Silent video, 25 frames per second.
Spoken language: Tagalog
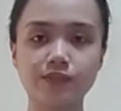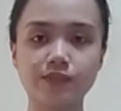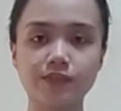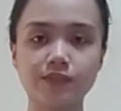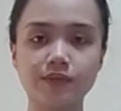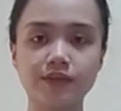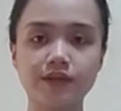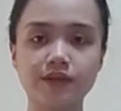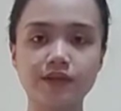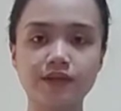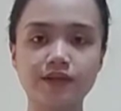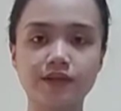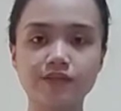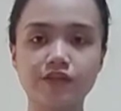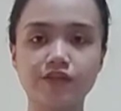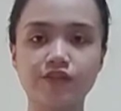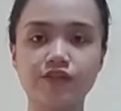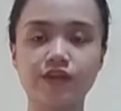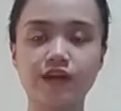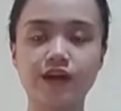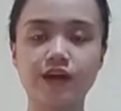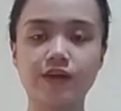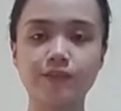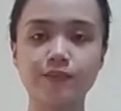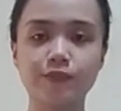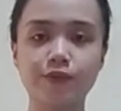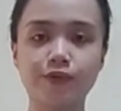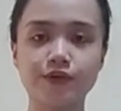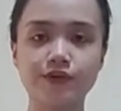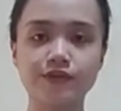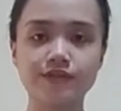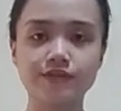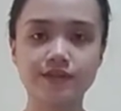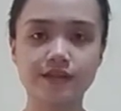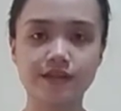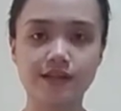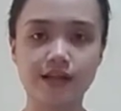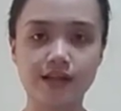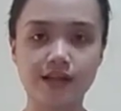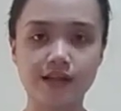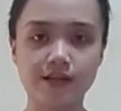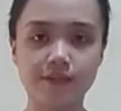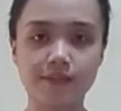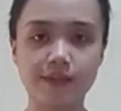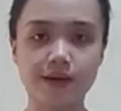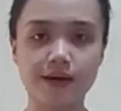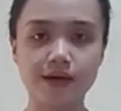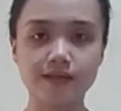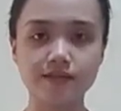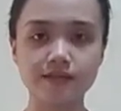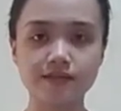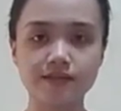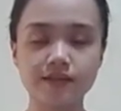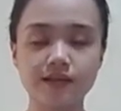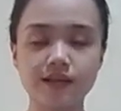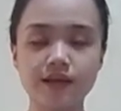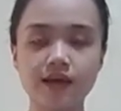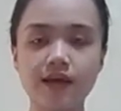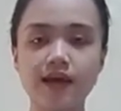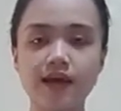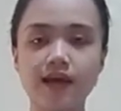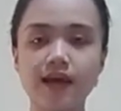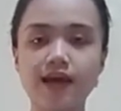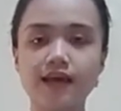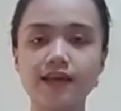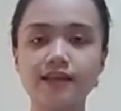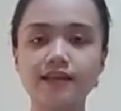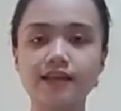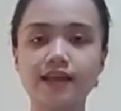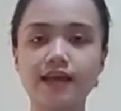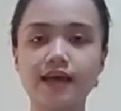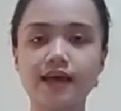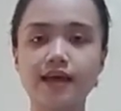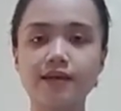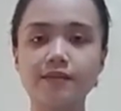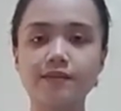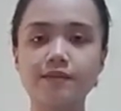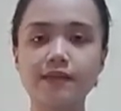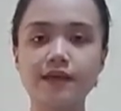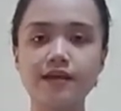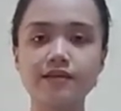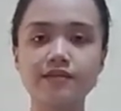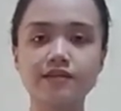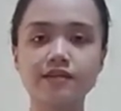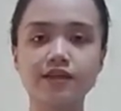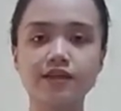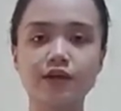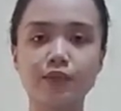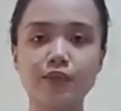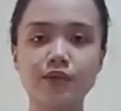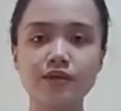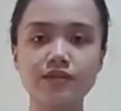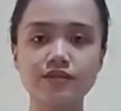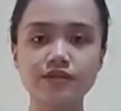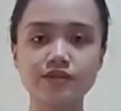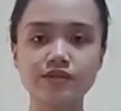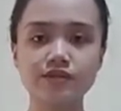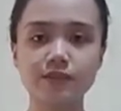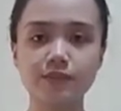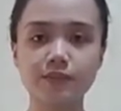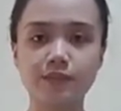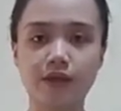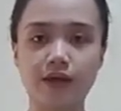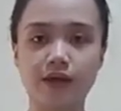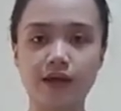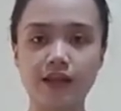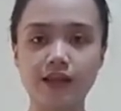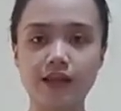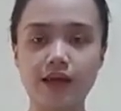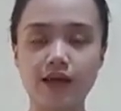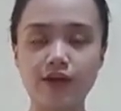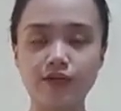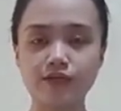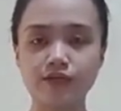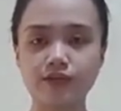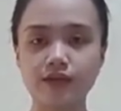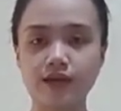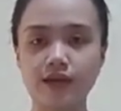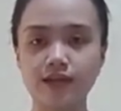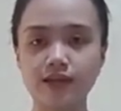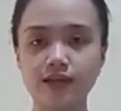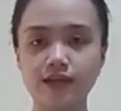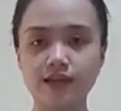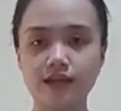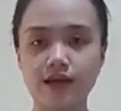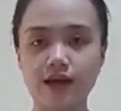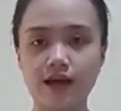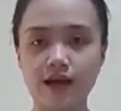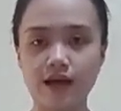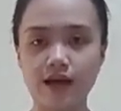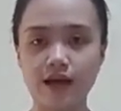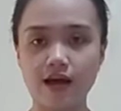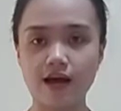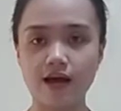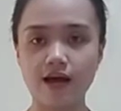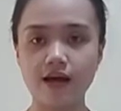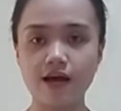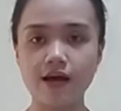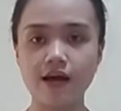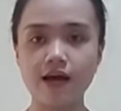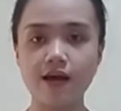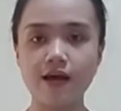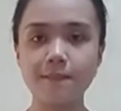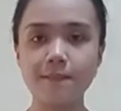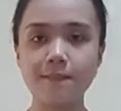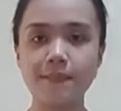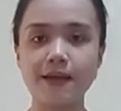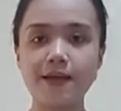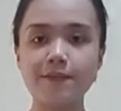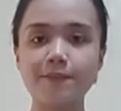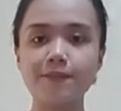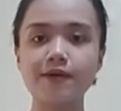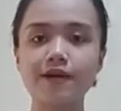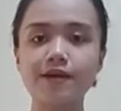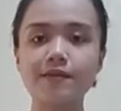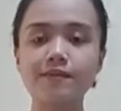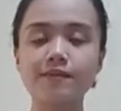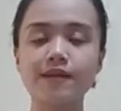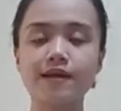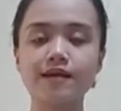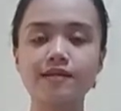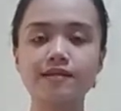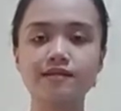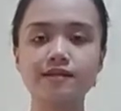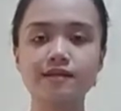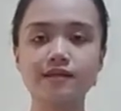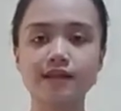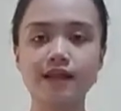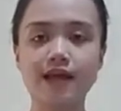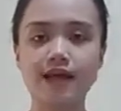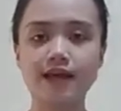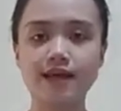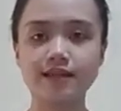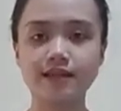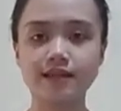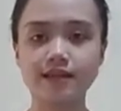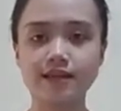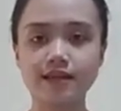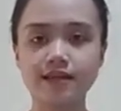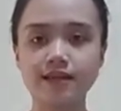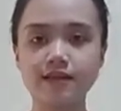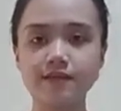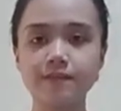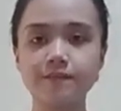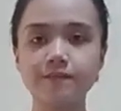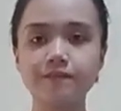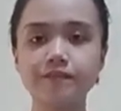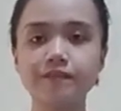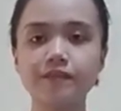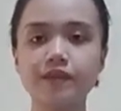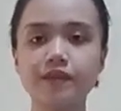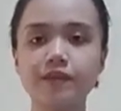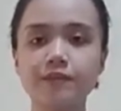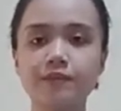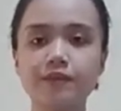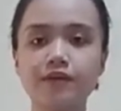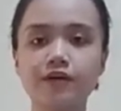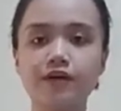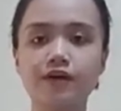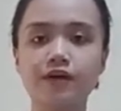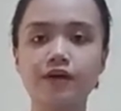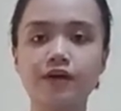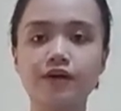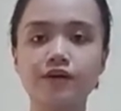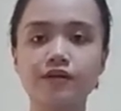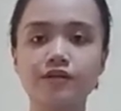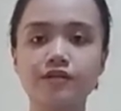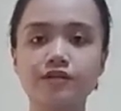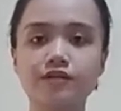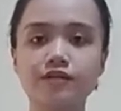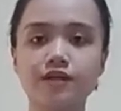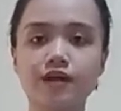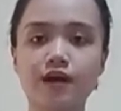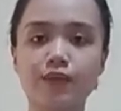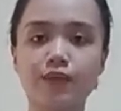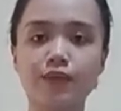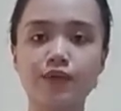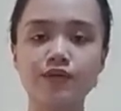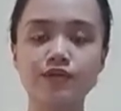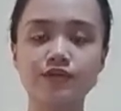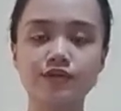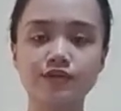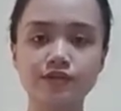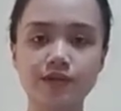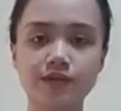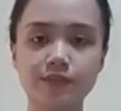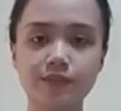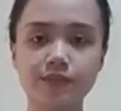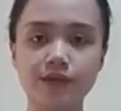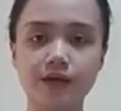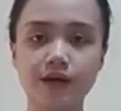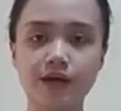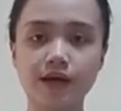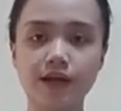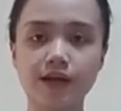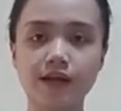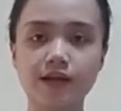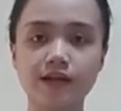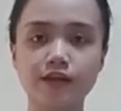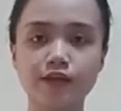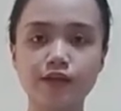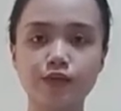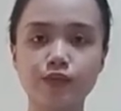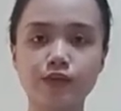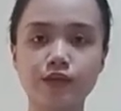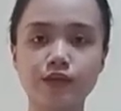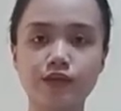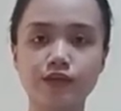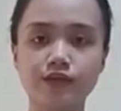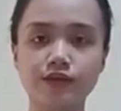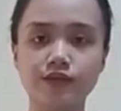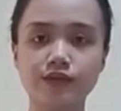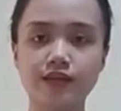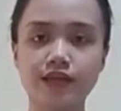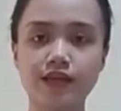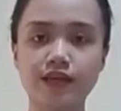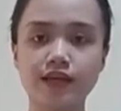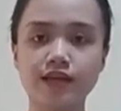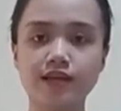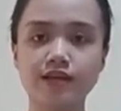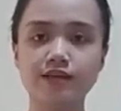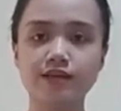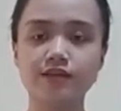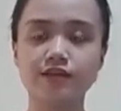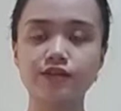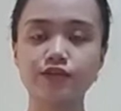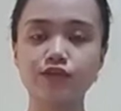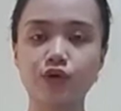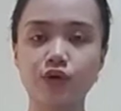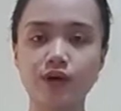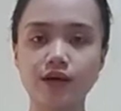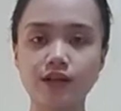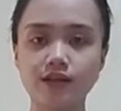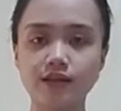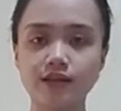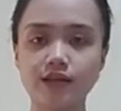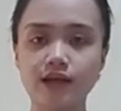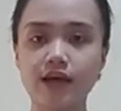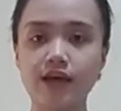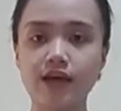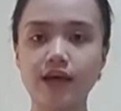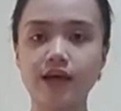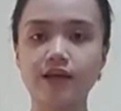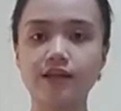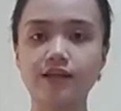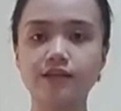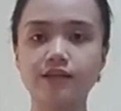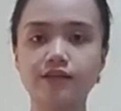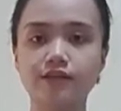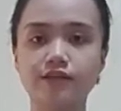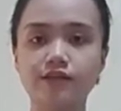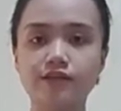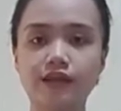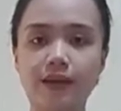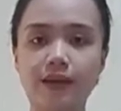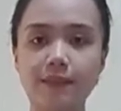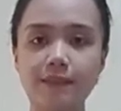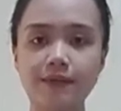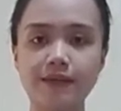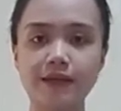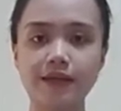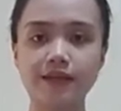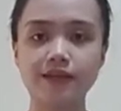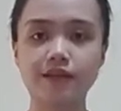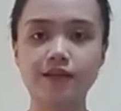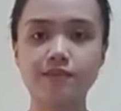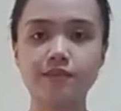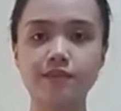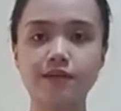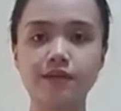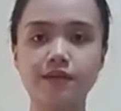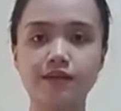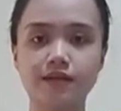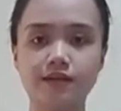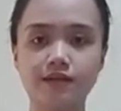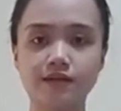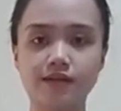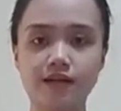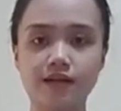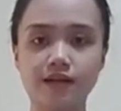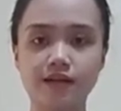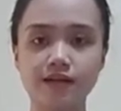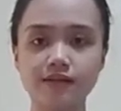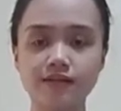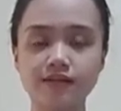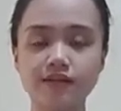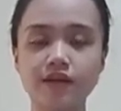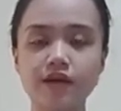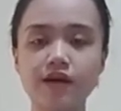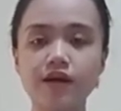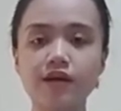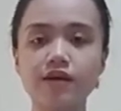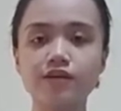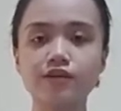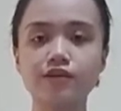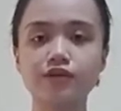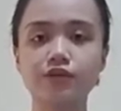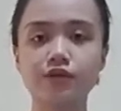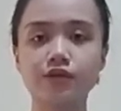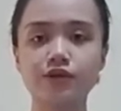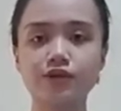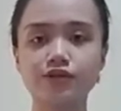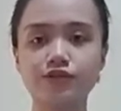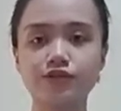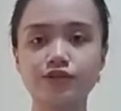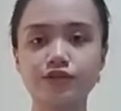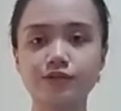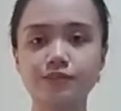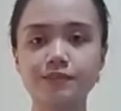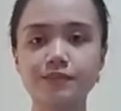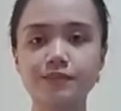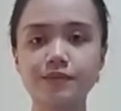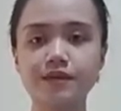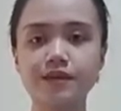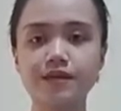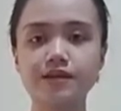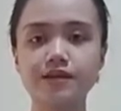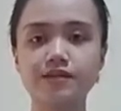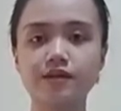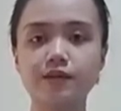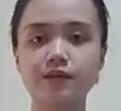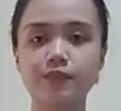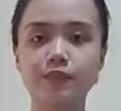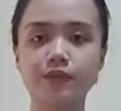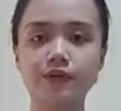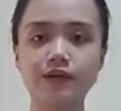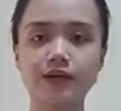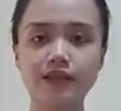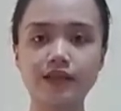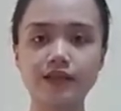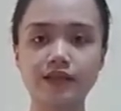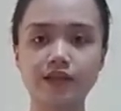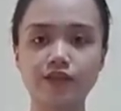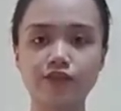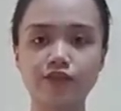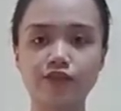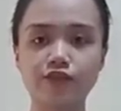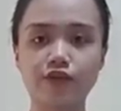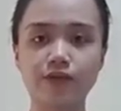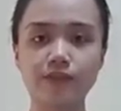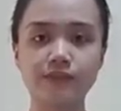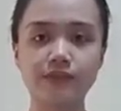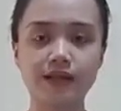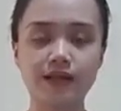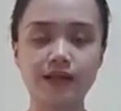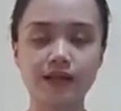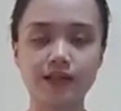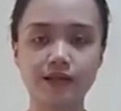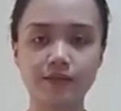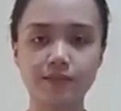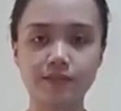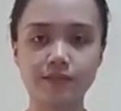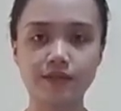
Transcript: materials if lahat po is ilalabas. And then, placing the waste receptacle outside the paper and plastic lining because the waste receptacle, it will contain soiled and contaminated materials. So it should be separated from the clean